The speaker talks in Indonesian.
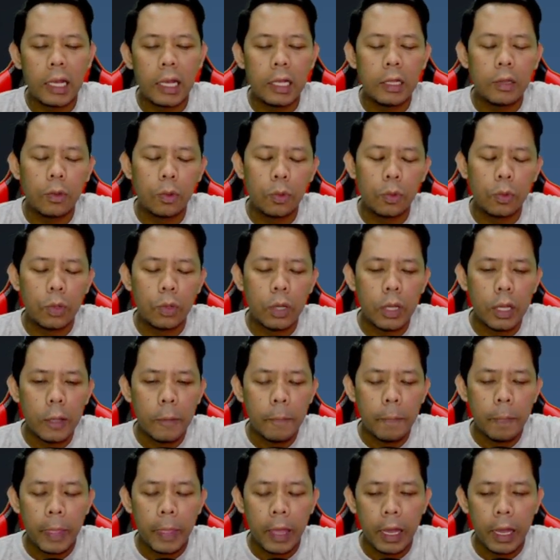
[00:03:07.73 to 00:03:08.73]
entah itu
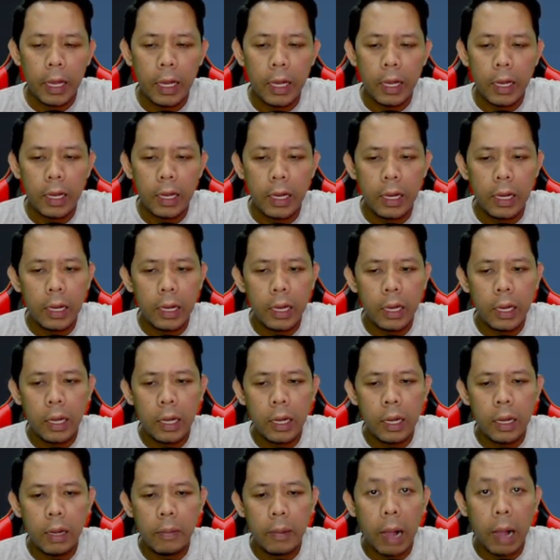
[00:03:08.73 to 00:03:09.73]

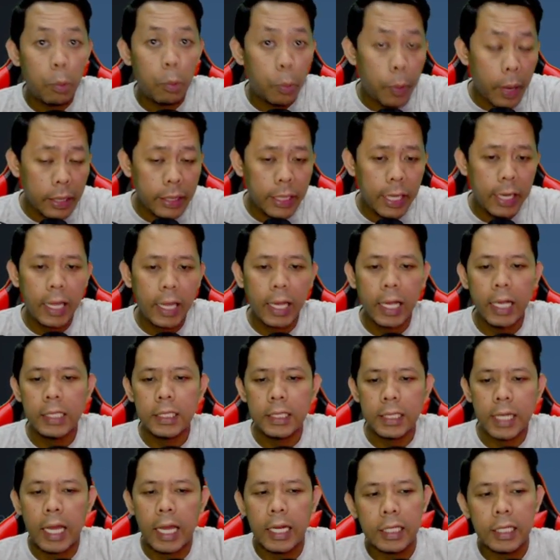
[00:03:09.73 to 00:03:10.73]
uh, kabupaten ya
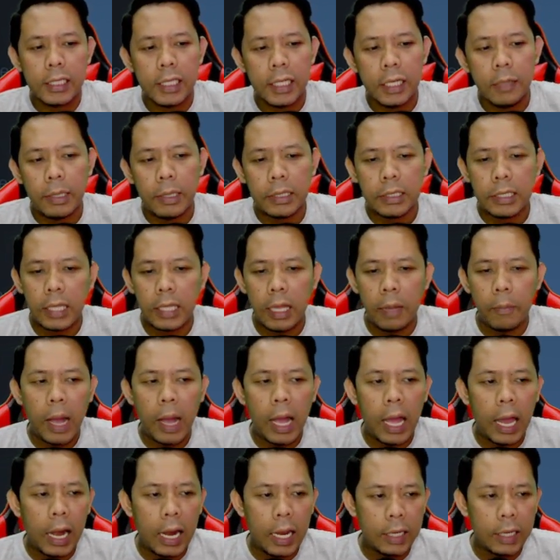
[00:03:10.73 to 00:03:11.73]
guys. Nah di sini Bang Satya
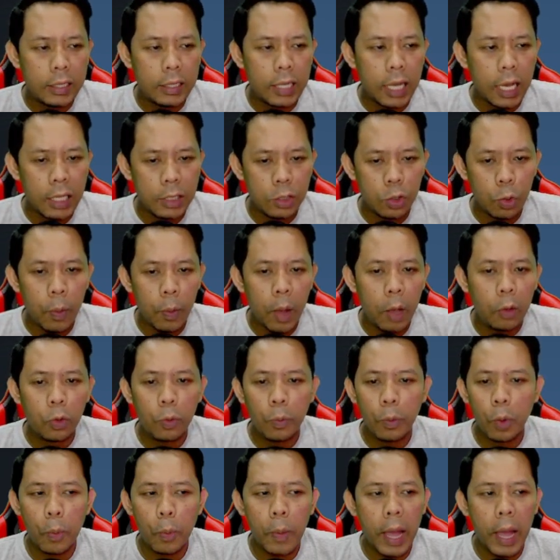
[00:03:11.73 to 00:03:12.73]
bakalan uh, coba
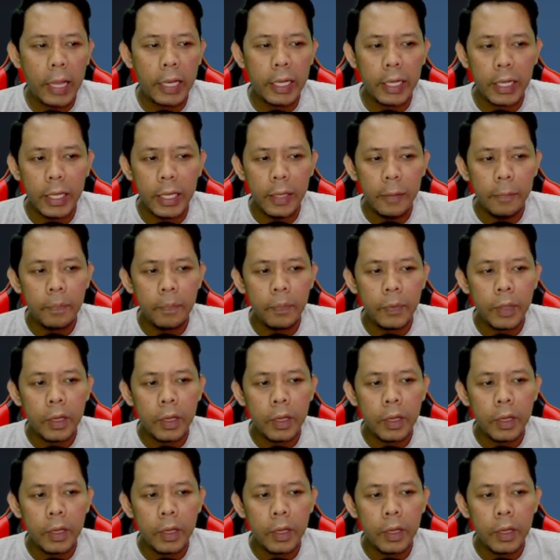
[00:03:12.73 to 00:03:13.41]
untuk merubah ini.